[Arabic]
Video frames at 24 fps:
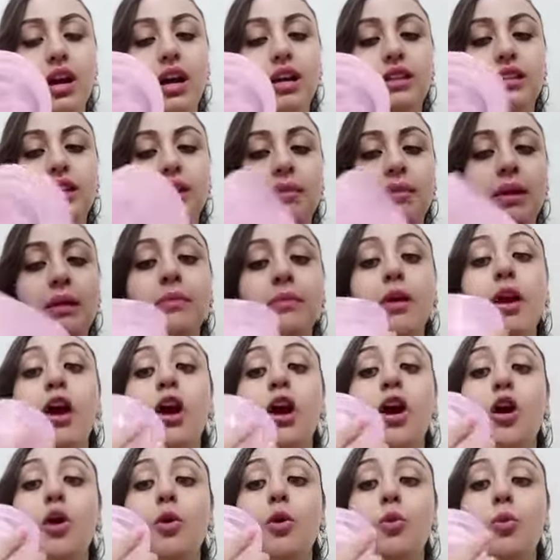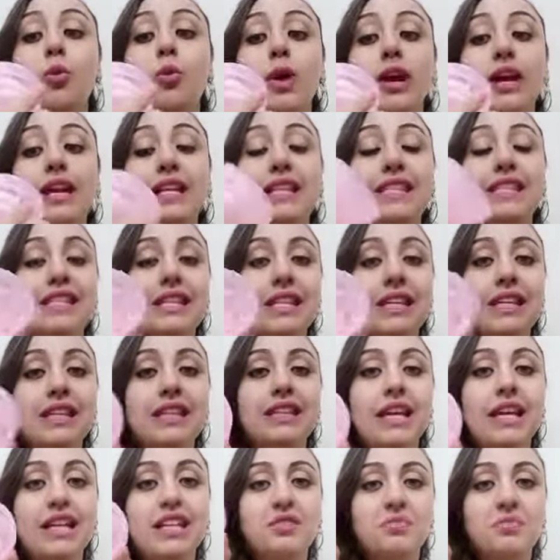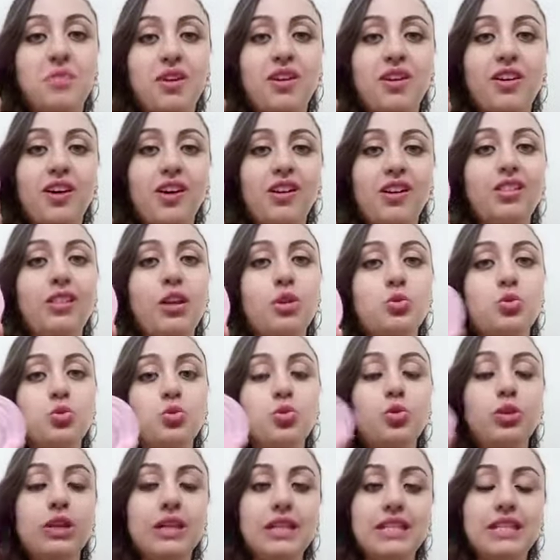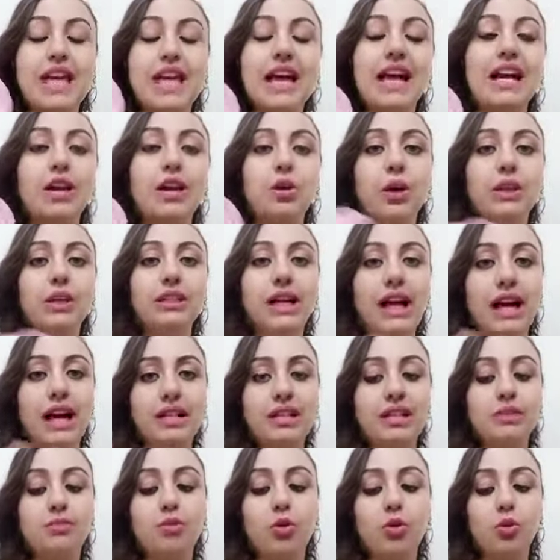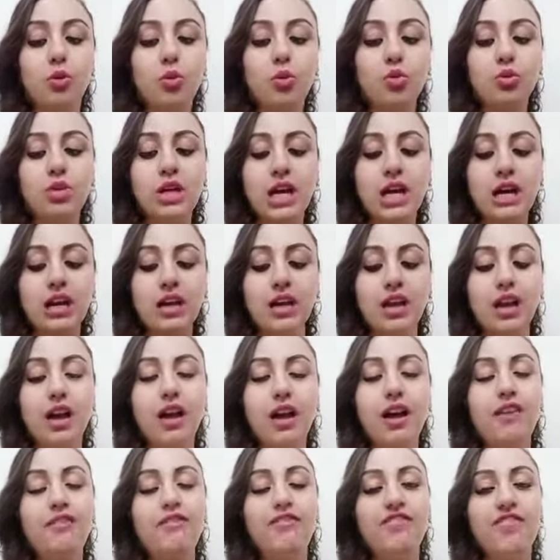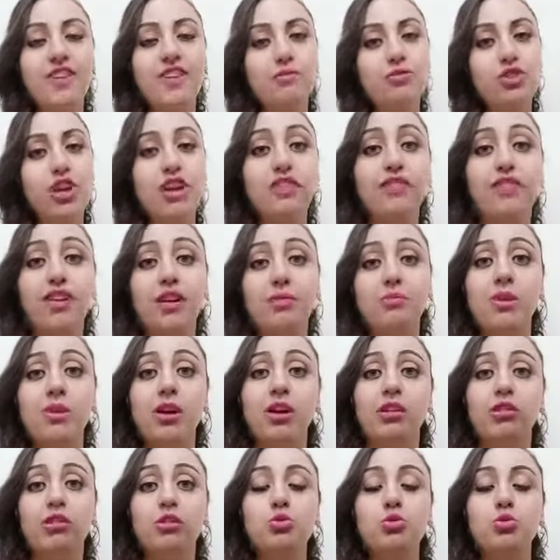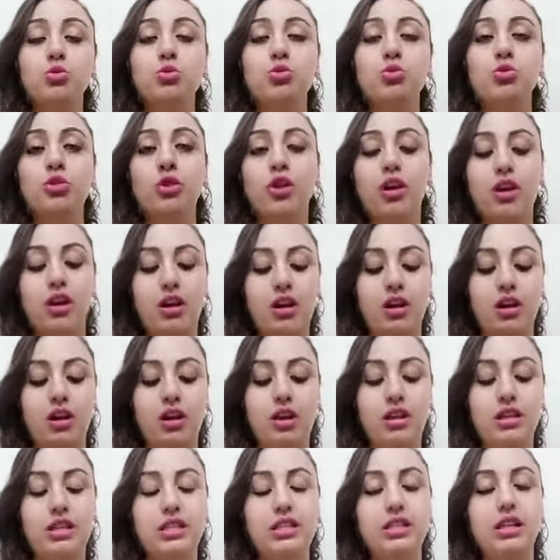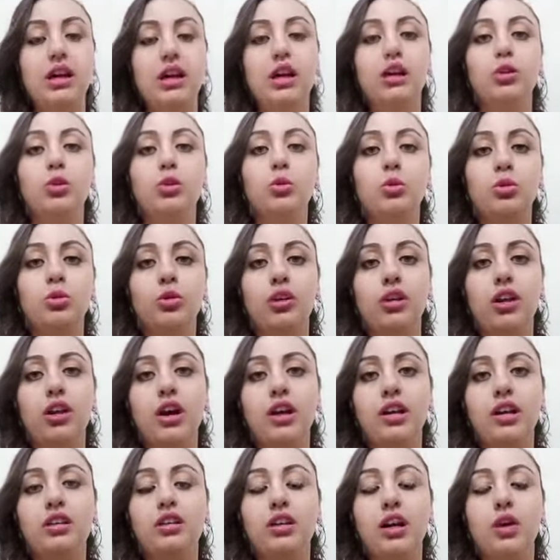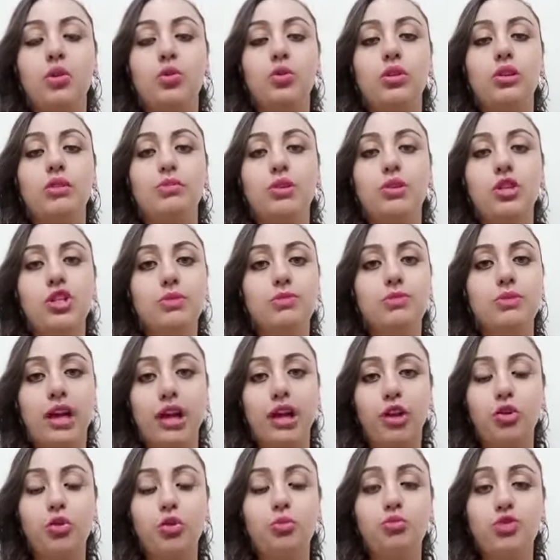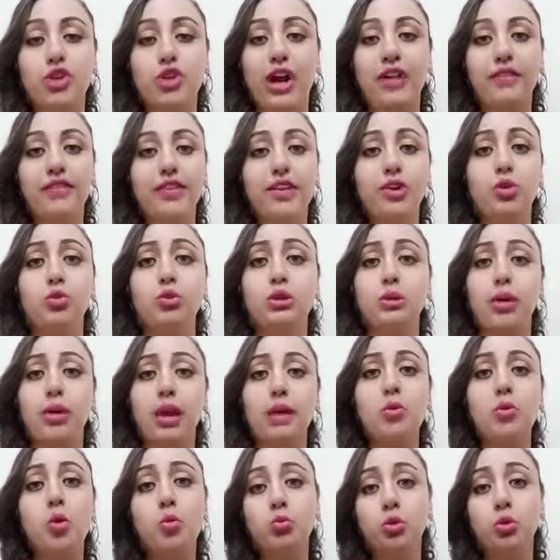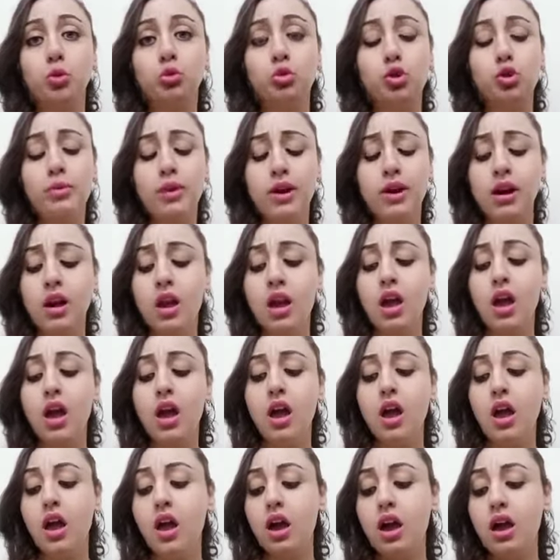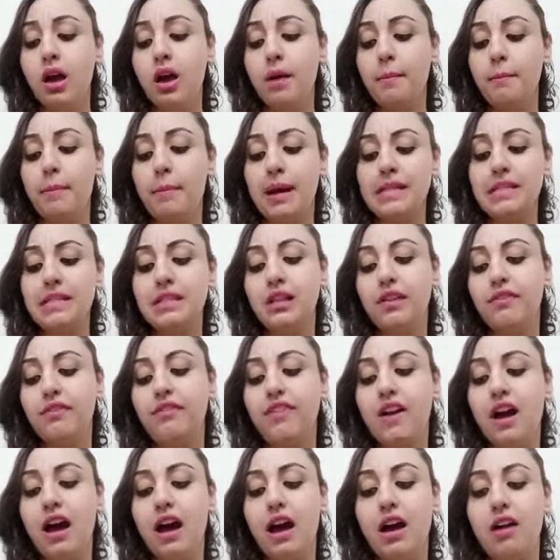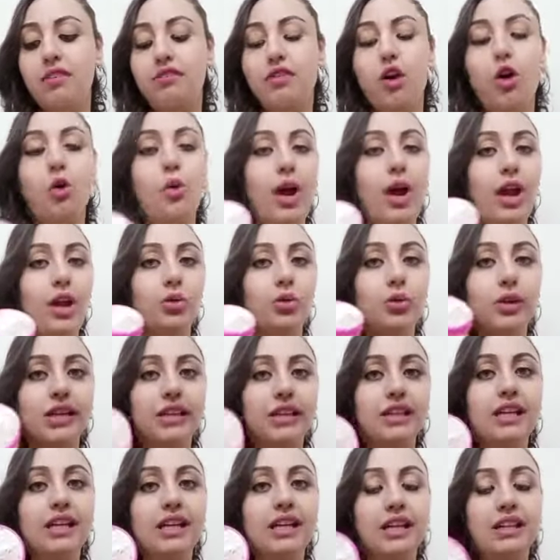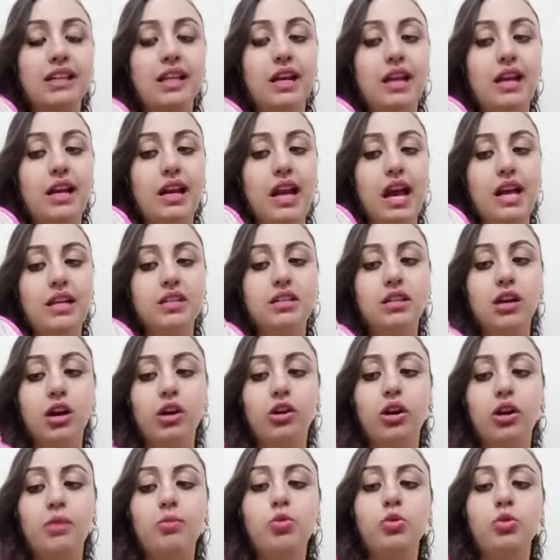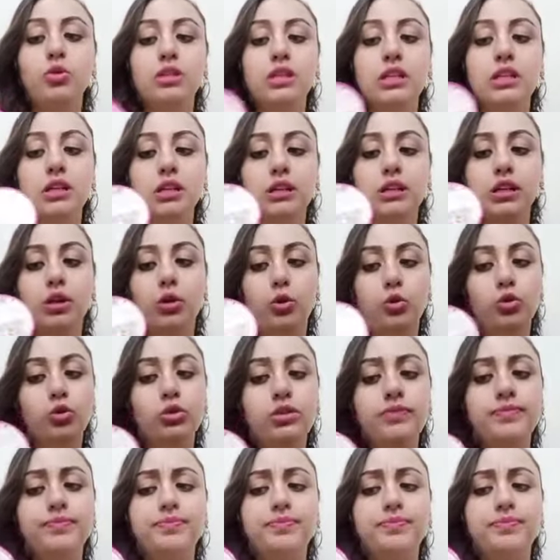تمام ودي تاني مره خلصه لسه اخر واحده عندي موجوده فمش عارفه لما يخلصوا ازاي هطلب اونلاين او البيج بتاعتهم مش عارفه انا كنت بجيبه من اكتوبر بس فهو حلو جدا جدا اللي عايز يجربه دي ريحه العود